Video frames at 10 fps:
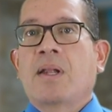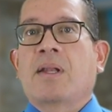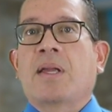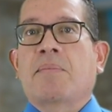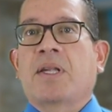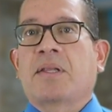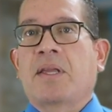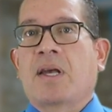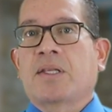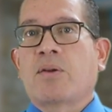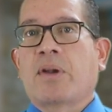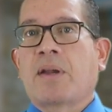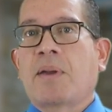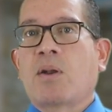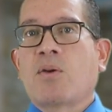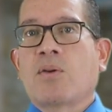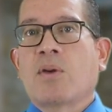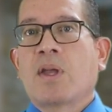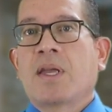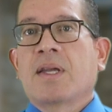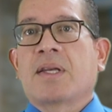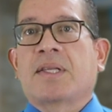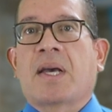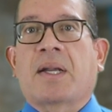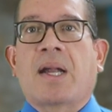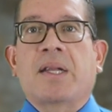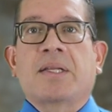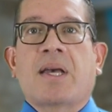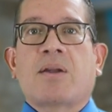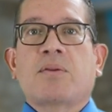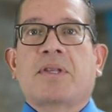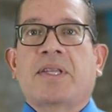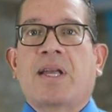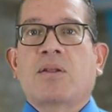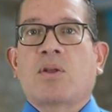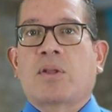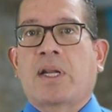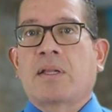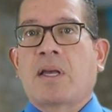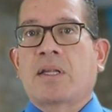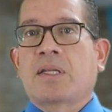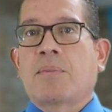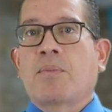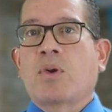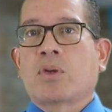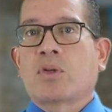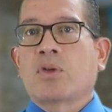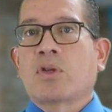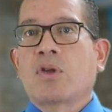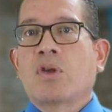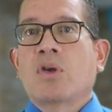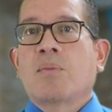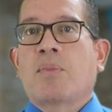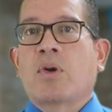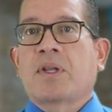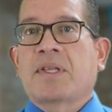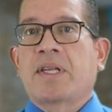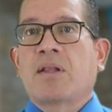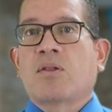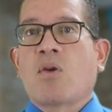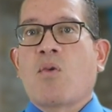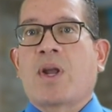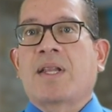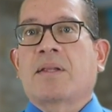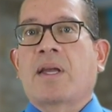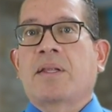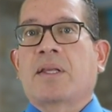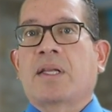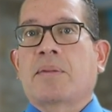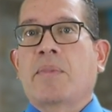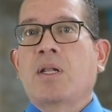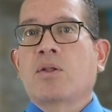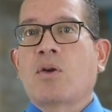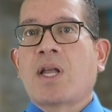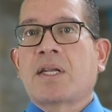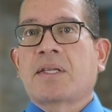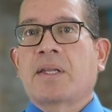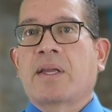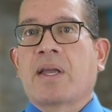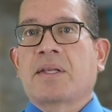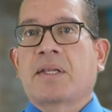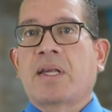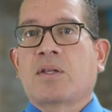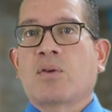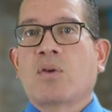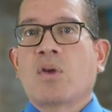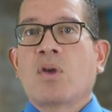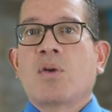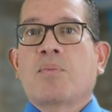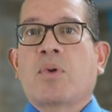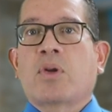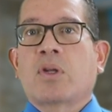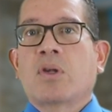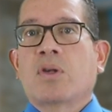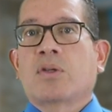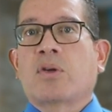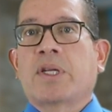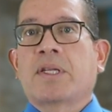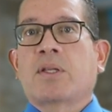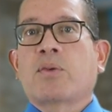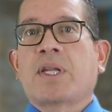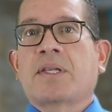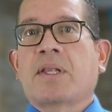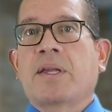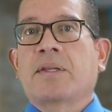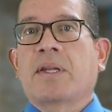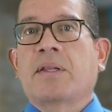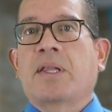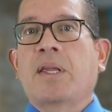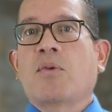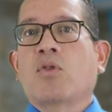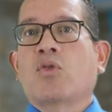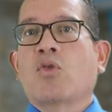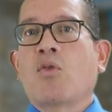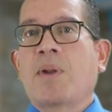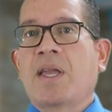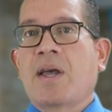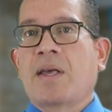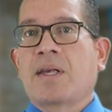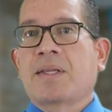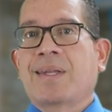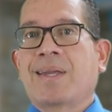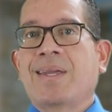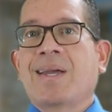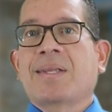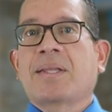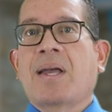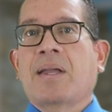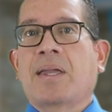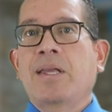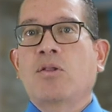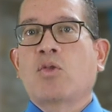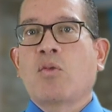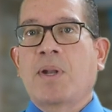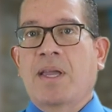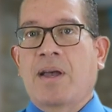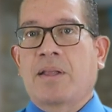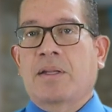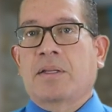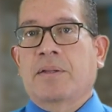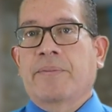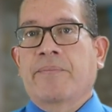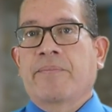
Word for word: La investigación reveló que se realizaron 130 desembolsos por 143 mil dólares en exceso por solicitudes de incentivo duplicadas y hasta quintuplicadas.